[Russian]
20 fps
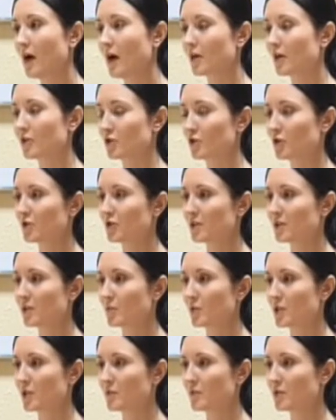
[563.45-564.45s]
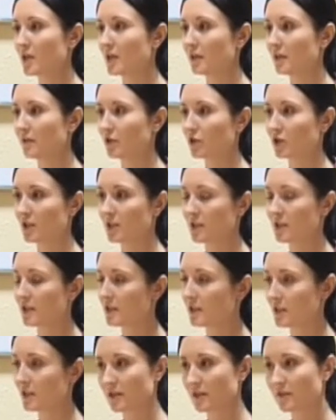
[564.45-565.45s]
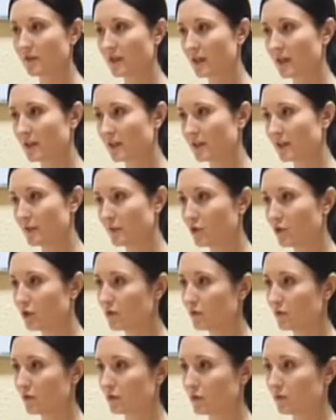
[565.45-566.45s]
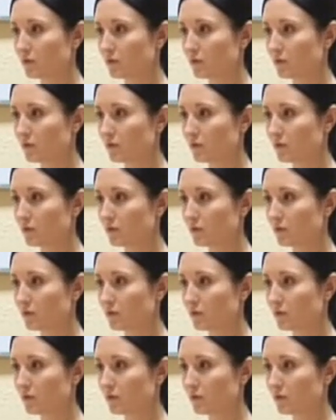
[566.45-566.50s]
А что они себе изменяли, вот если не называя имен?